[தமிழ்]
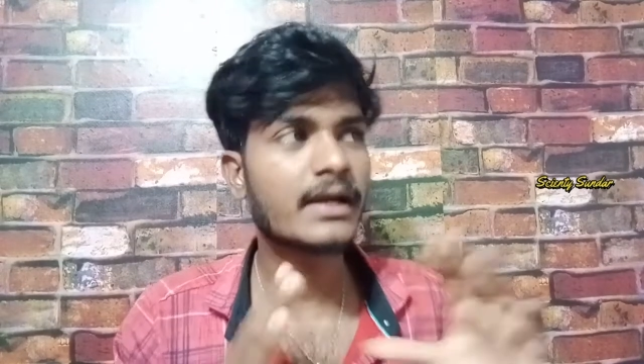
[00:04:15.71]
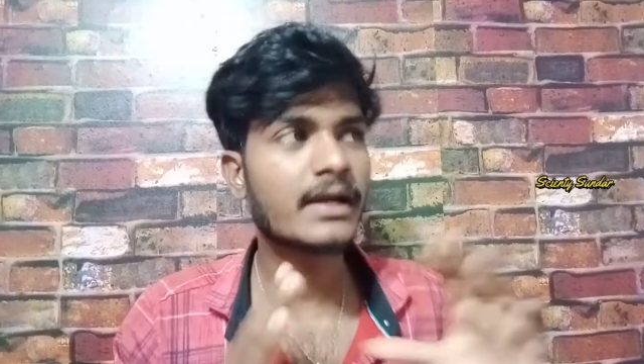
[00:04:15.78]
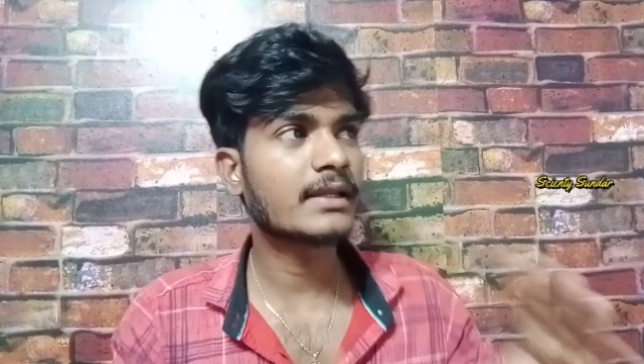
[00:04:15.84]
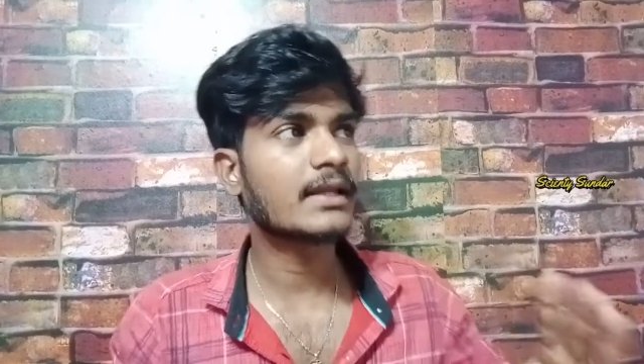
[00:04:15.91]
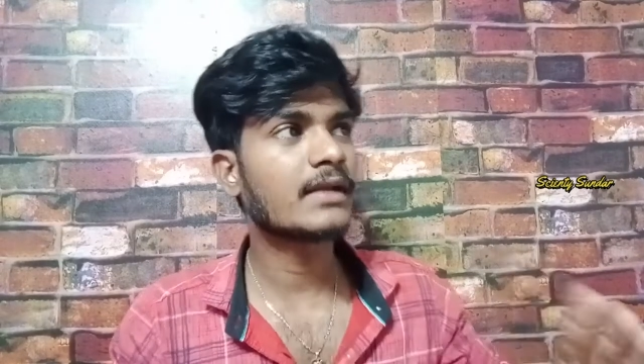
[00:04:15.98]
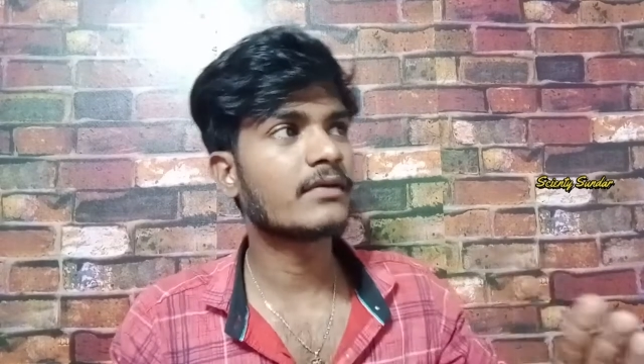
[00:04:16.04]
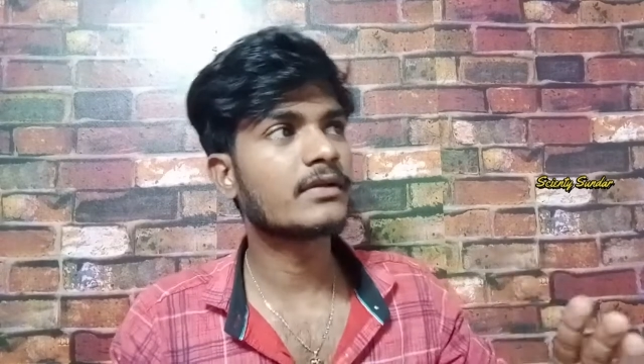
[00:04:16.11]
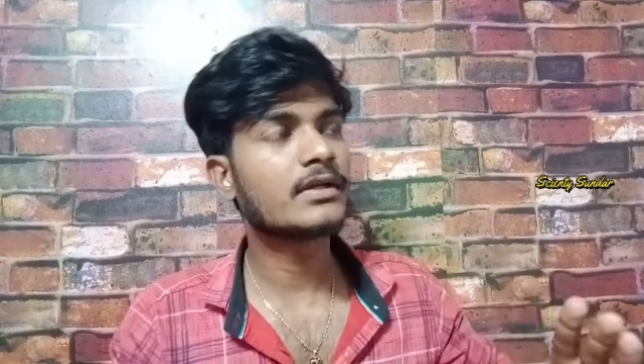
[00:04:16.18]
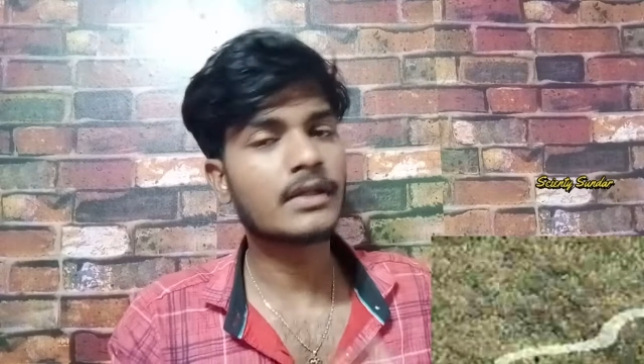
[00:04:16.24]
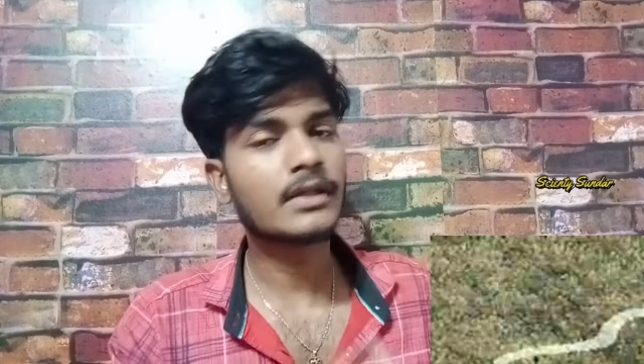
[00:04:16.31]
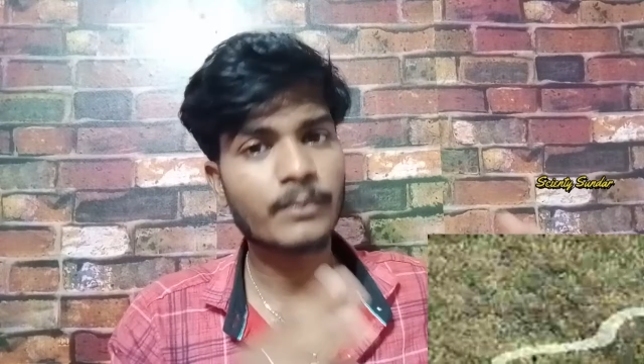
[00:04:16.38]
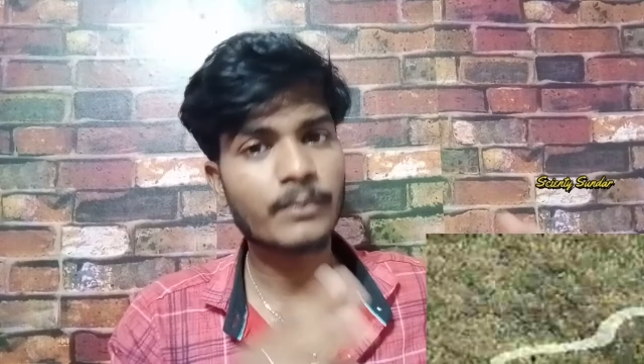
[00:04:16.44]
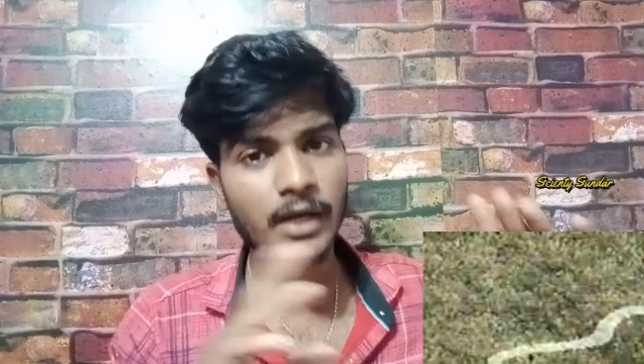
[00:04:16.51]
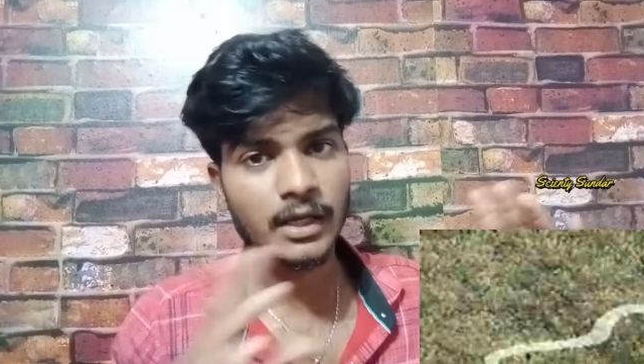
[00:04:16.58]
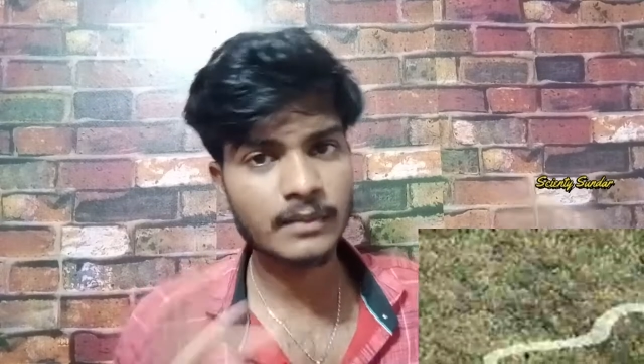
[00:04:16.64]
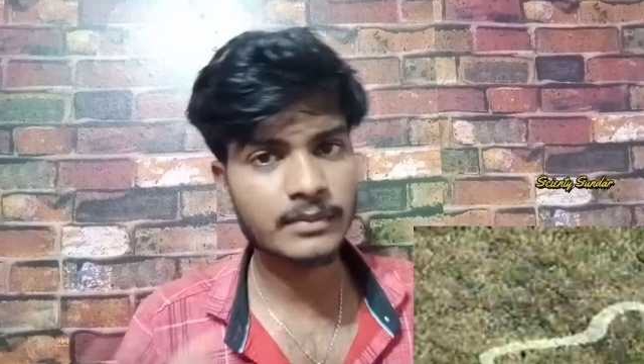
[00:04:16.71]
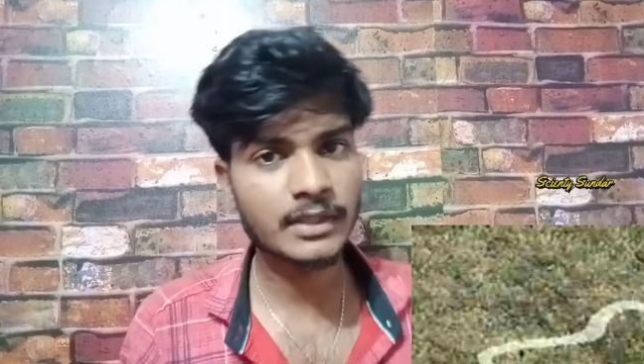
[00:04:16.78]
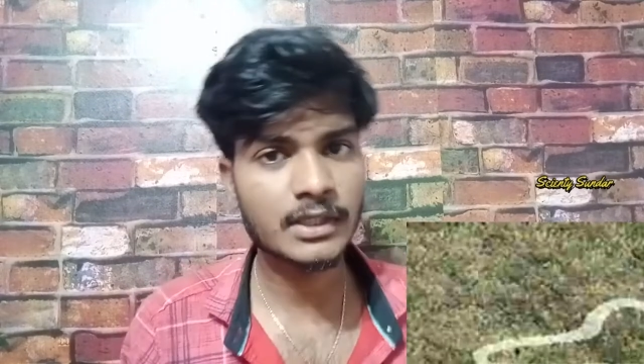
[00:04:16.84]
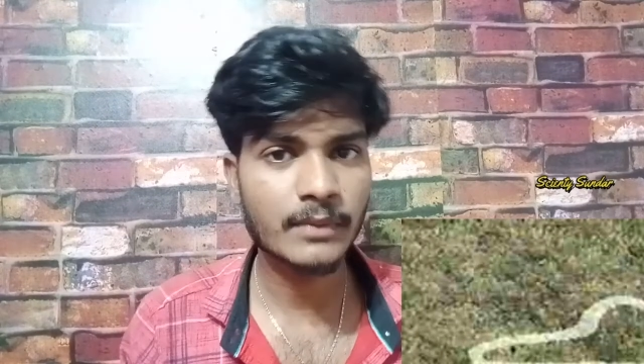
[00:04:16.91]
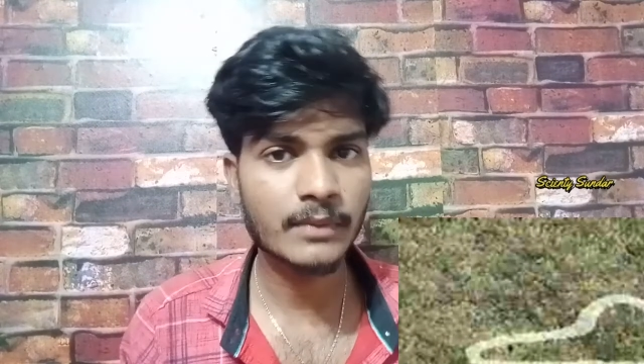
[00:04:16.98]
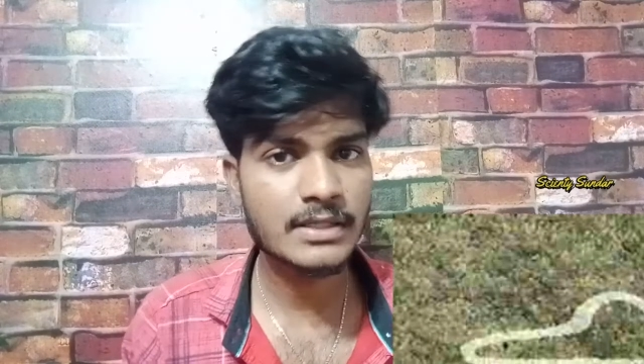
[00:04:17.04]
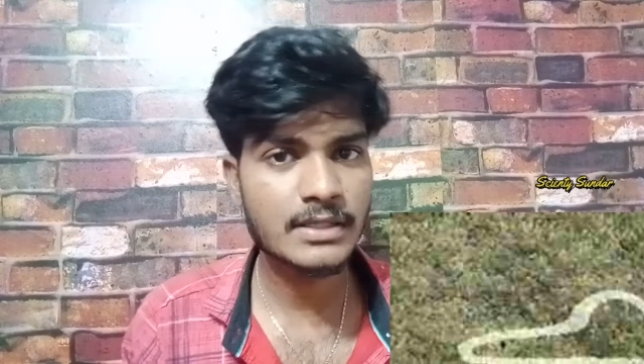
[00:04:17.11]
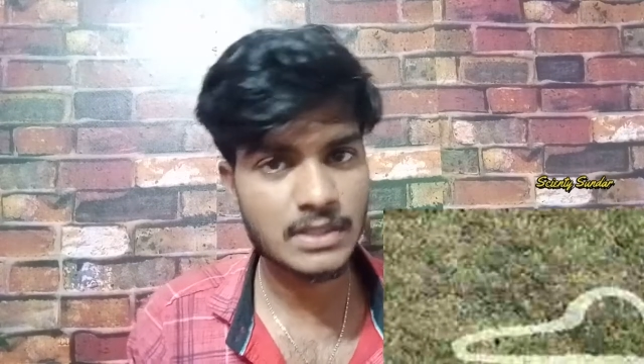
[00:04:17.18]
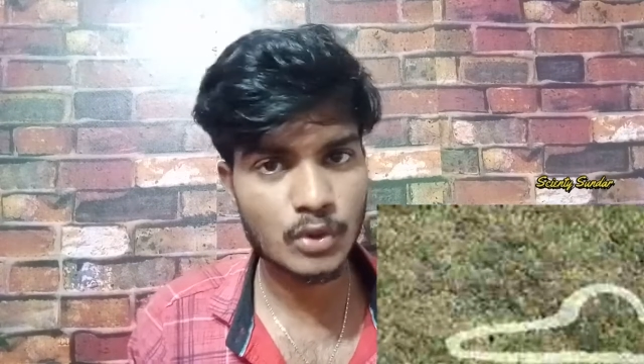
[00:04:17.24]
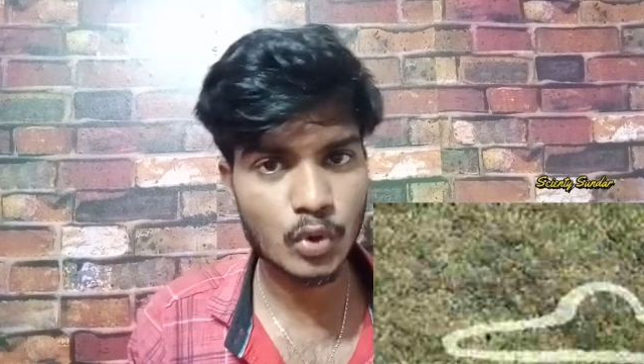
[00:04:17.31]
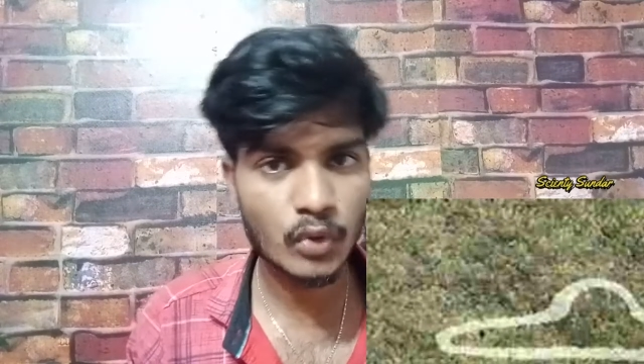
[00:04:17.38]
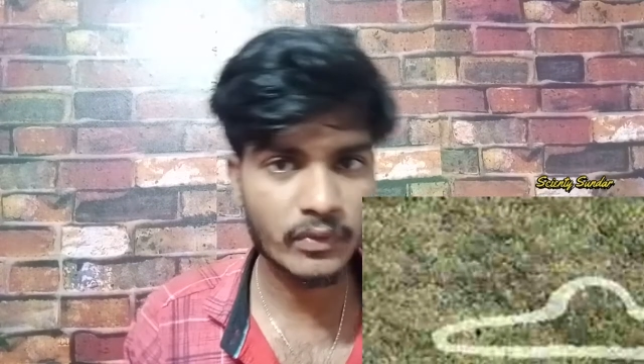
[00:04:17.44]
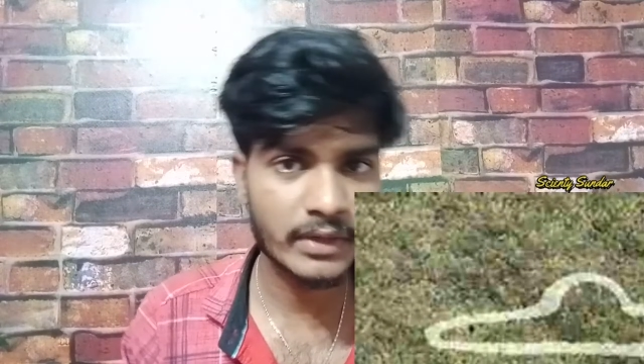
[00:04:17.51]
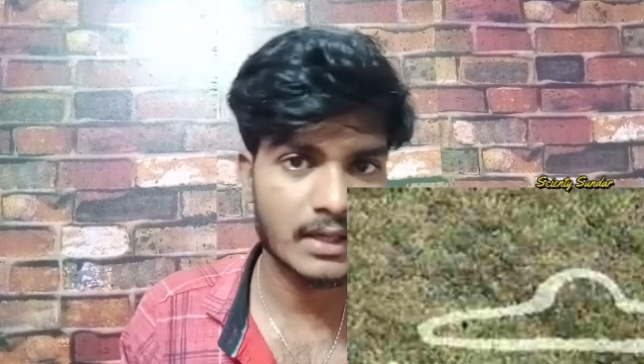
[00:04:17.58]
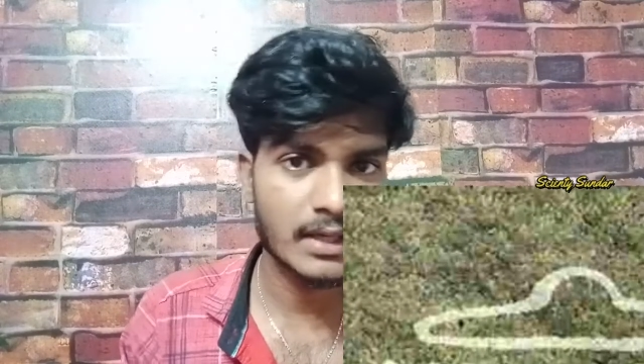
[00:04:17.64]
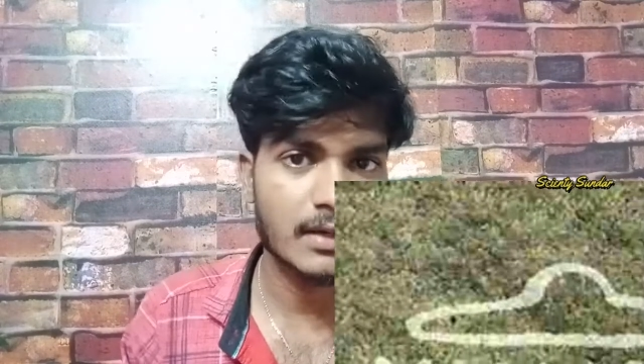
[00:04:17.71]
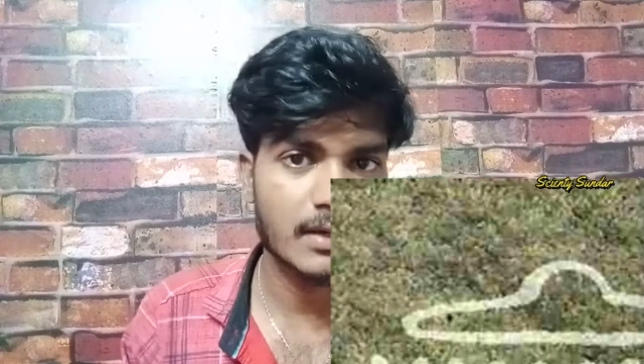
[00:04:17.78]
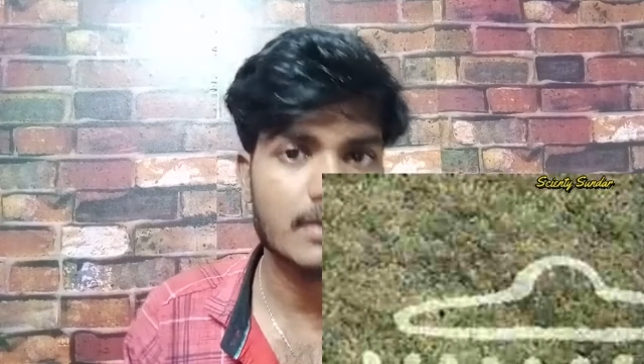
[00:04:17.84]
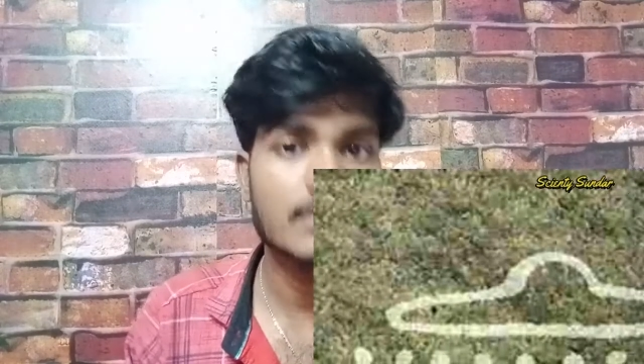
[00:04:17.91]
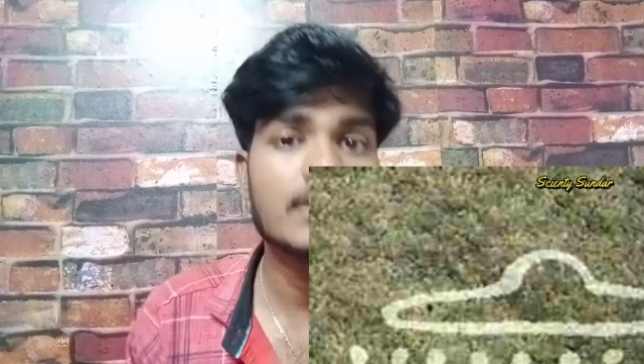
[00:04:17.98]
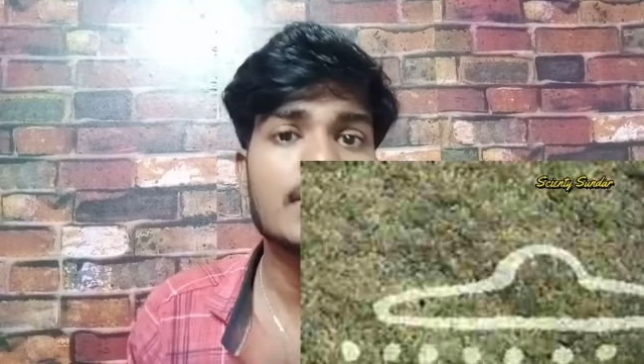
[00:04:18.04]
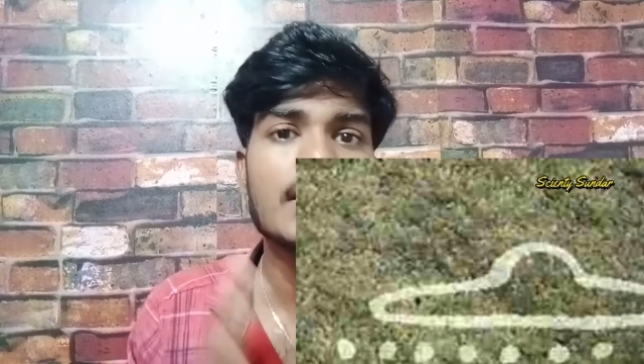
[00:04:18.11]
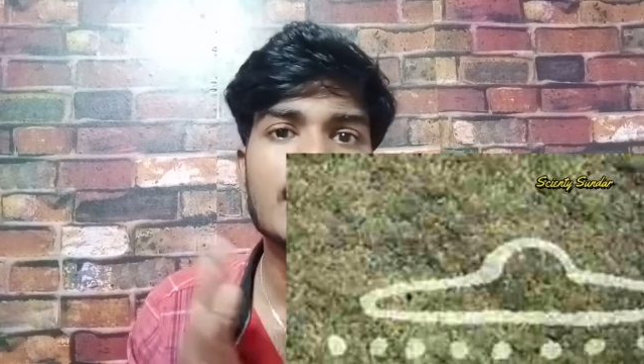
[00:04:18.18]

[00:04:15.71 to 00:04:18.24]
இடத்துல வந்து அந்த பறக்கும் தட்டு மாதிரி சில ஓவியங்கள் இருக்குது